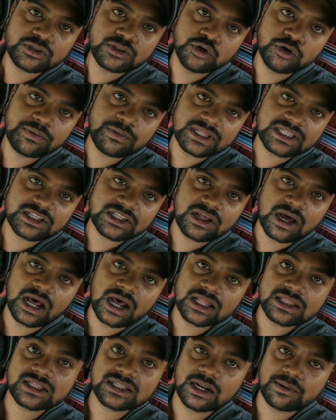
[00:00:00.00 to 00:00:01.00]
अगर धूप रहता तो
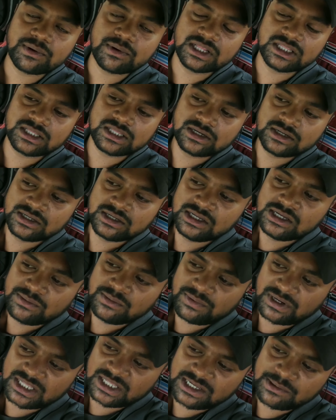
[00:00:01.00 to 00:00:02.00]
हाथ खराब कर देता
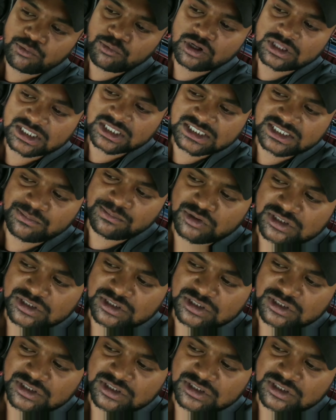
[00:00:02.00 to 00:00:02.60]
और ये बहुत अच्छी